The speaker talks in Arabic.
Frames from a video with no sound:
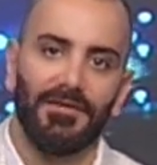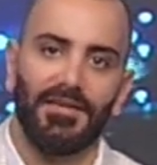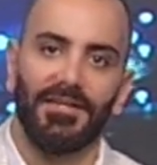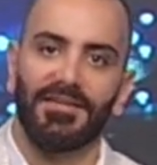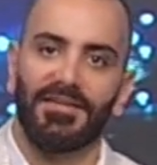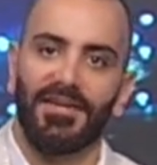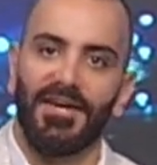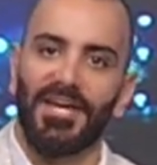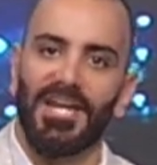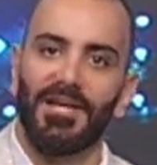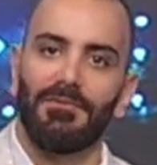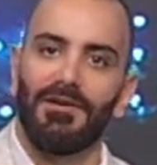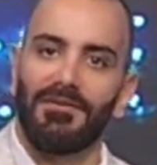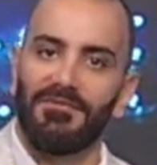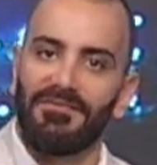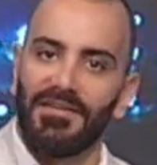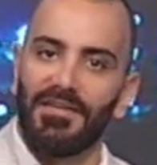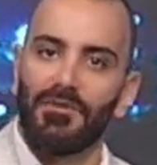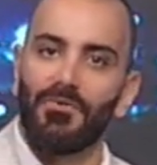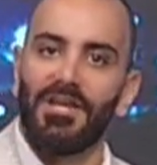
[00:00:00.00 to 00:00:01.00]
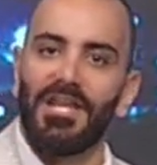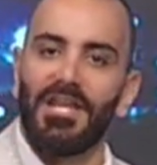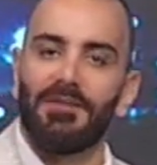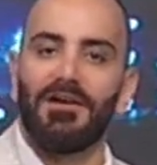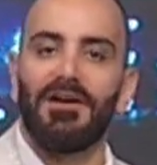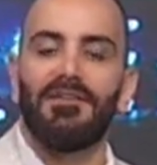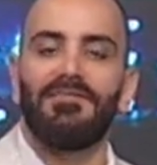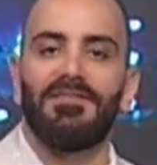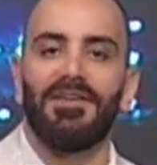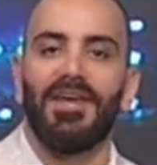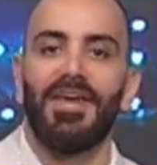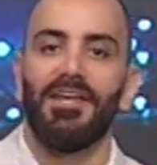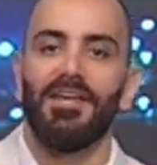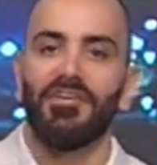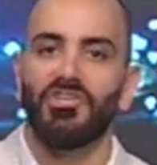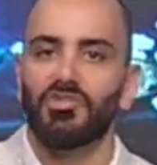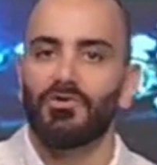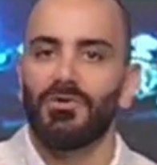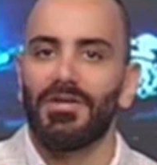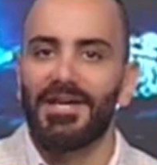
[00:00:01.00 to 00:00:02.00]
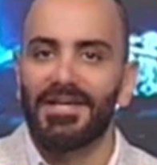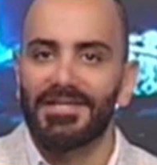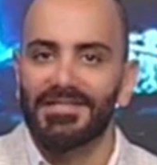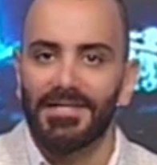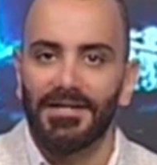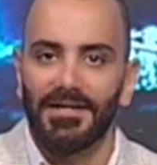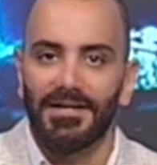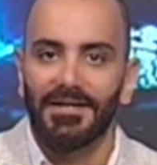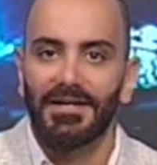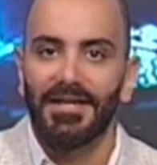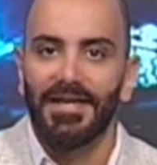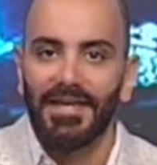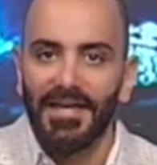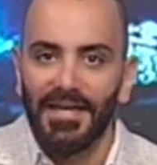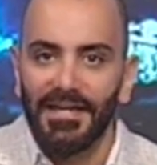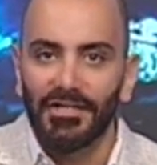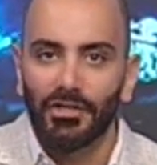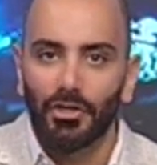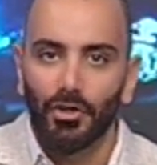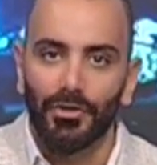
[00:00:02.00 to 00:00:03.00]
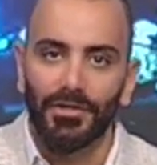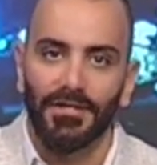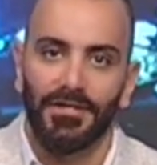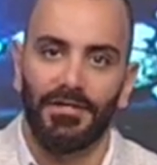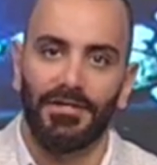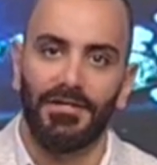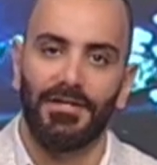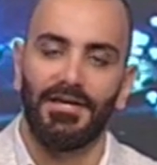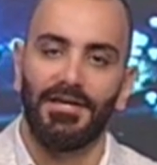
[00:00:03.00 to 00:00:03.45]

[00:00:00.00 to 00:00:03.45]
يعني كهرباء في ولا ما في هاي الحجج والاعذار الكن